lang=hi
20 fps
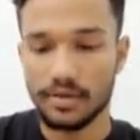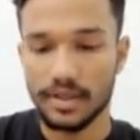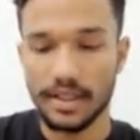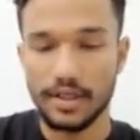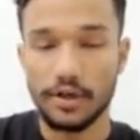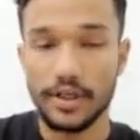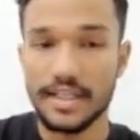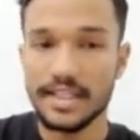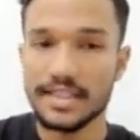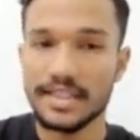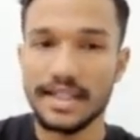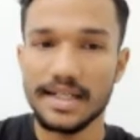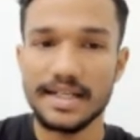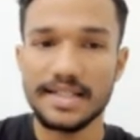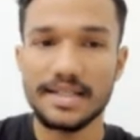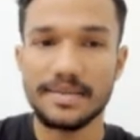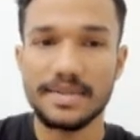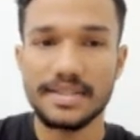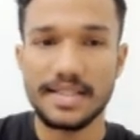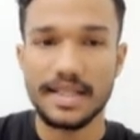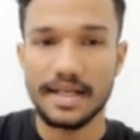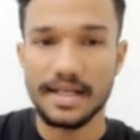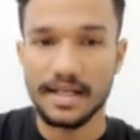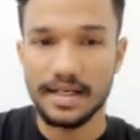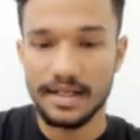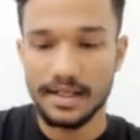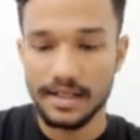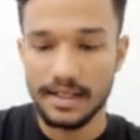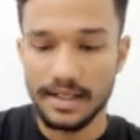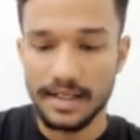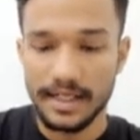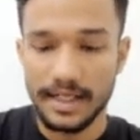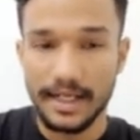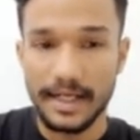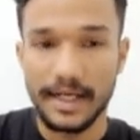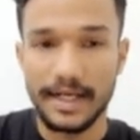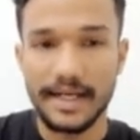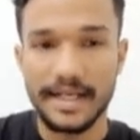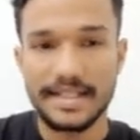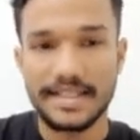ओके इसी तरीके से हमें सेकंड
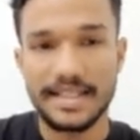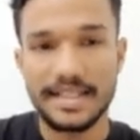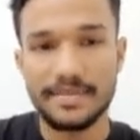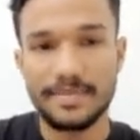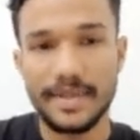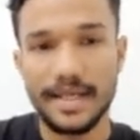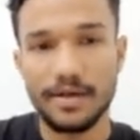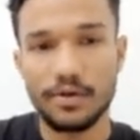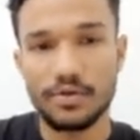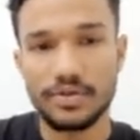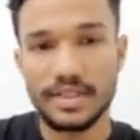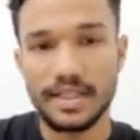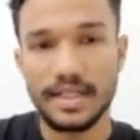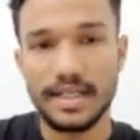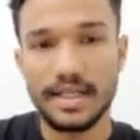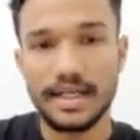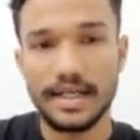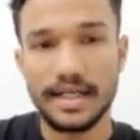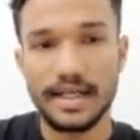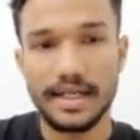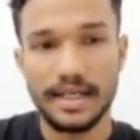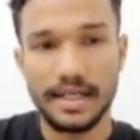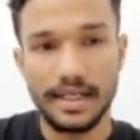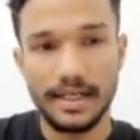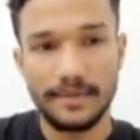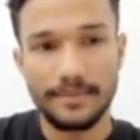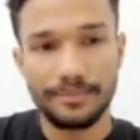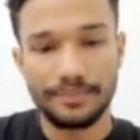इंडेक्सेस पे उसके लिए करेंगे